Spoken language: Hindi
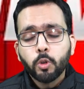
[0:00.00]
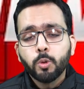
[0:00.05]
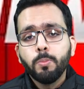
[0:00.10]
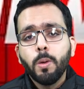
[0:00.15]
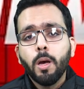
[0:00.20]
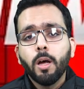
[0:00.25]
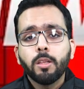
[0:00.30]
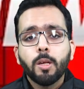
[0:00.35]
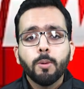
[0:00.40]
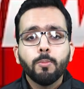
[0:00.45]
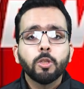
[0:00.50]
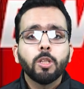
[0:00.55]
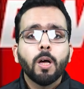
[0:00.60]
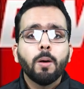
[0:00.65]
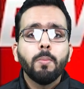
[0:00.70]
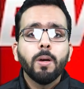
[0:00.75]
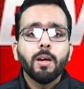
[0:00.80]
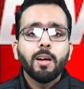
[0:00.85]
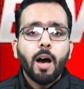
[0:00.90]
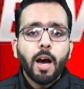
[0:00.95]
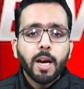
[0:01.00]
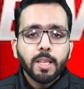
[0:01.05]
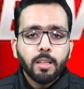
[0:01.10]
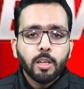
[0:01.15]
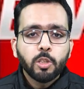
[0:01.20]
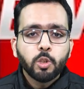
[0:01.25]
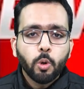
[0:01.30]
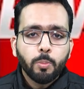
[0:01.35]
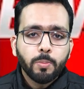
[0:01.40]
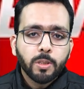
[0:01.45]
मौसमियात के मुताबिक
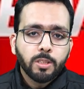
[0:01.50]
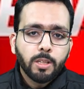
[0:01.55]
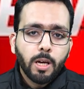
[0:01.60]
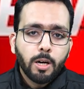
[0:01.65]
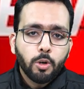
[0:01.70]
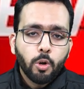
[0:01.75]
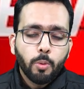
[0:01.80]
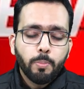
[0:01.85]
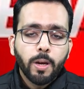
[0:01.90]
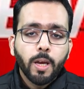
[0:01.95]
आइंदा चौबीस घंटों